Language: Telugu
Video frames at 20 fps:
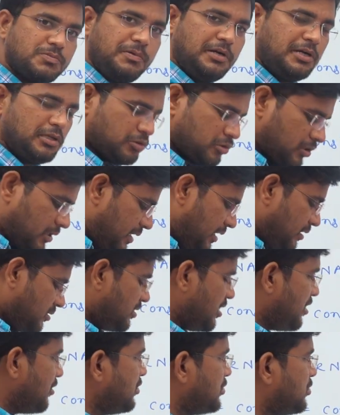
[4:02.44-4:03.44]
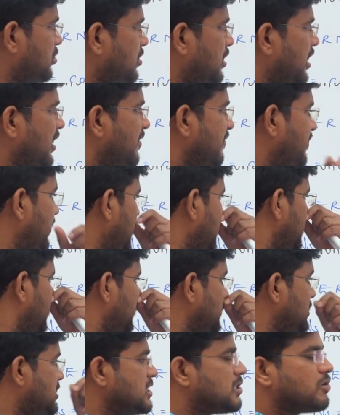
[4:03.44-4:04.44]
స్పీడ్తోని తిరుగుతుంది వీటి
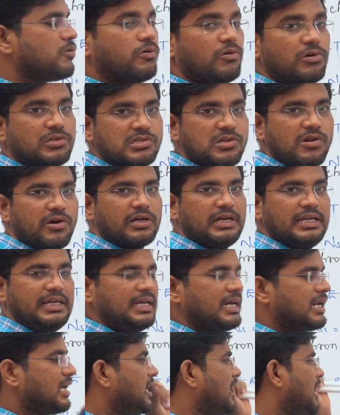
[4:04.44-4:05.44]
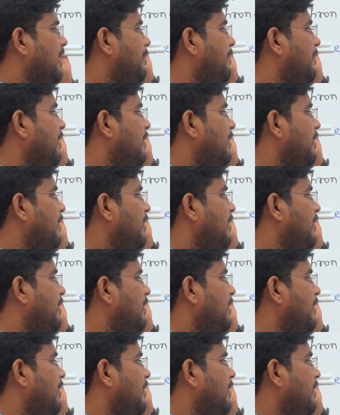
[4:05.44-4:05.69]
గురించి కోర్సులో క్లియర్గా